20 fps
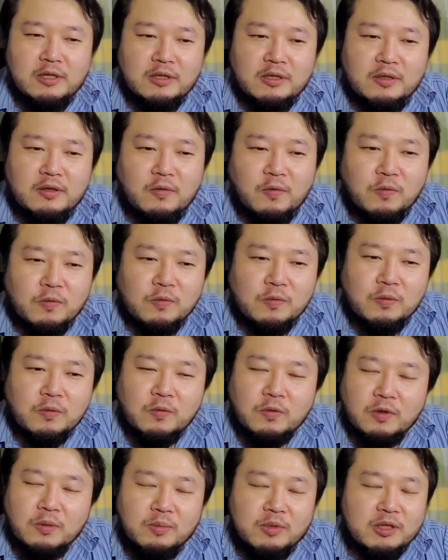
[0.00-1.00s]
いや、本当
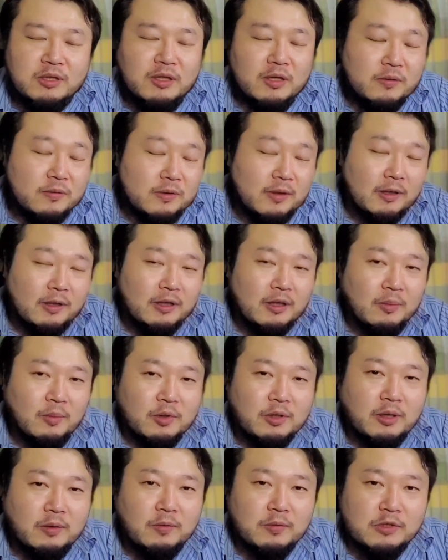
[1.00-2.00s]
にこれ見てるだけで
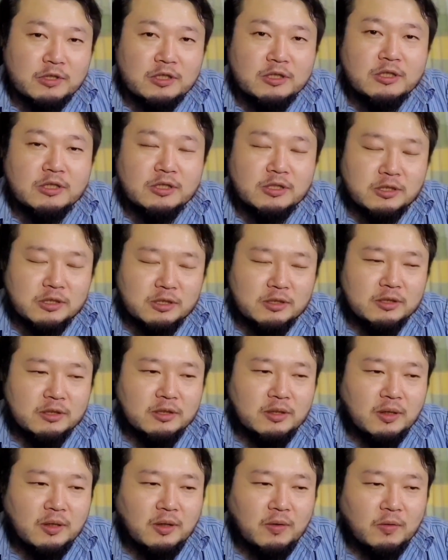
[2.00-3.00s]
も楽しい
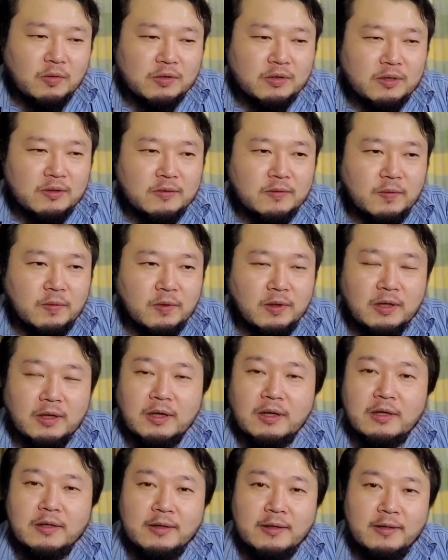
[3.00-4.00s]
し、で、おそらくこれ
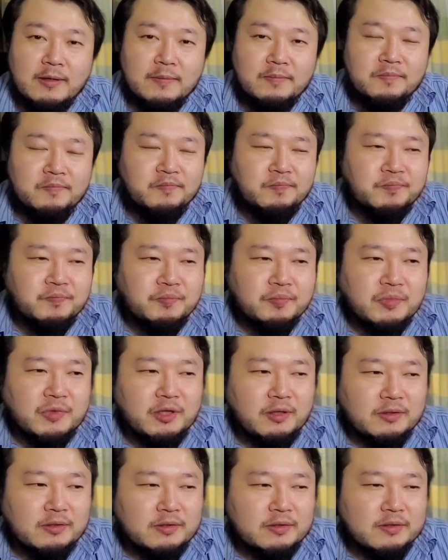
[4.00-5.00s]
からね、
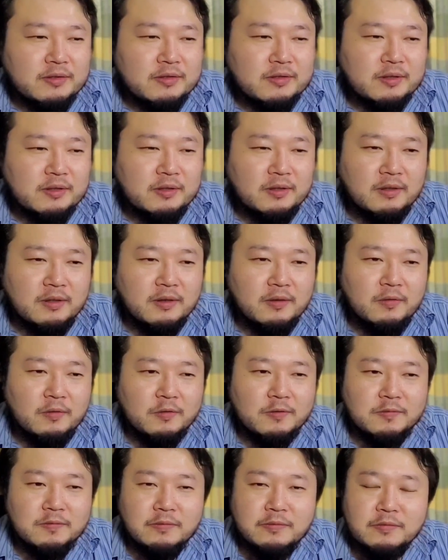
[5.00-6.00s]
なんていうんですかね、
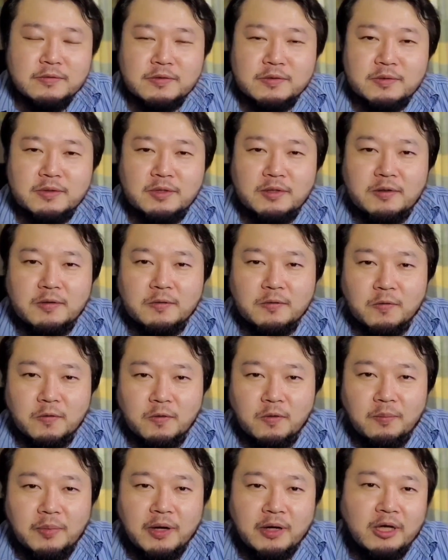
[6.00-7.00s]
ROG Phone 3
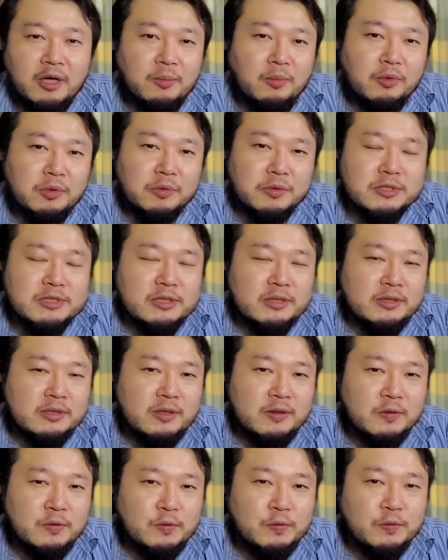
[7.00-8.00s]
の化け物さっ
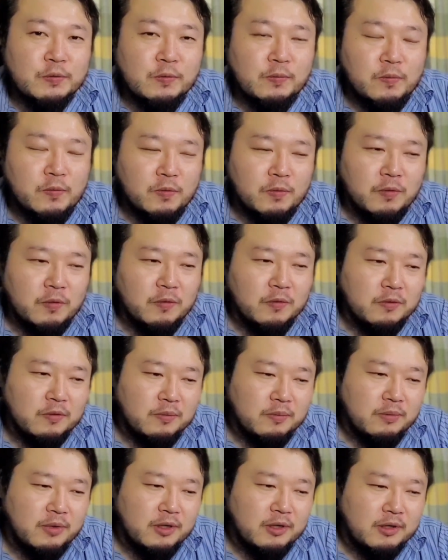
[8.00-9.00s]
ていうのを、
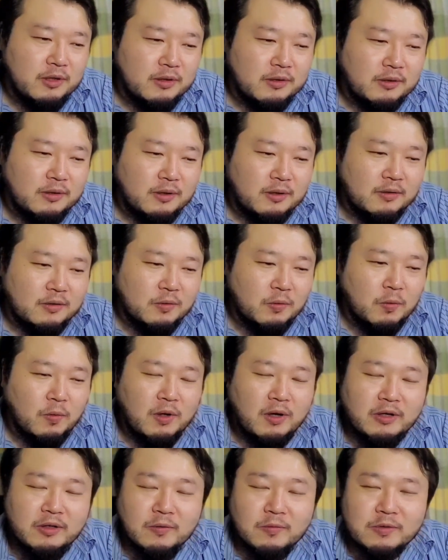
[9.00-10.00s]
まあなんか
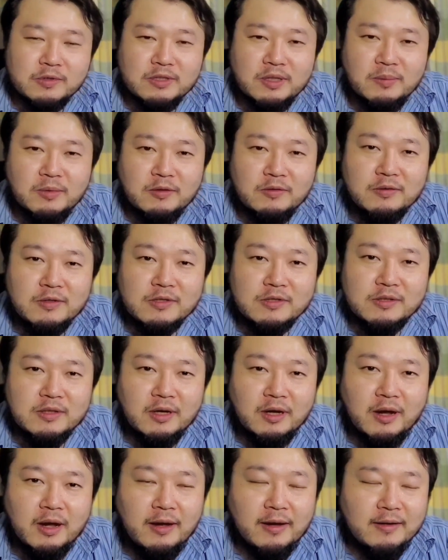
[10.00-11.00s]
動画に収めるです
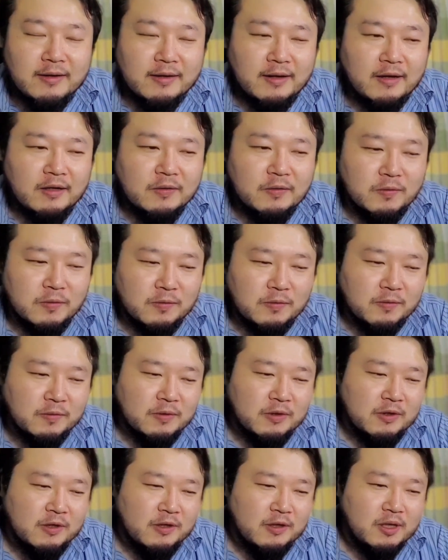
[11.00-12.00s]
ね、海外
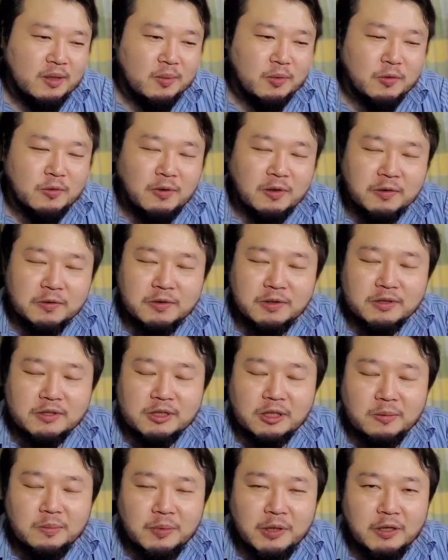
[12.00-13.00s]
のレビューアーの人た
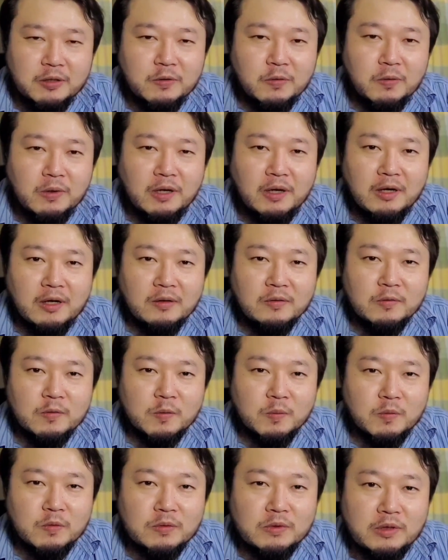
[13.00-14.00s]
ちがいっぱい動画上げる
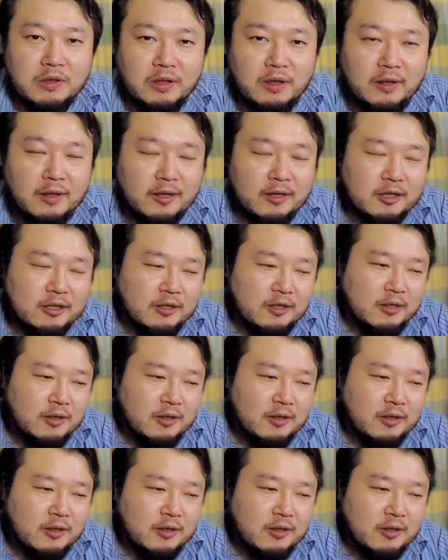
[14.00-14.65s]
と思うんで、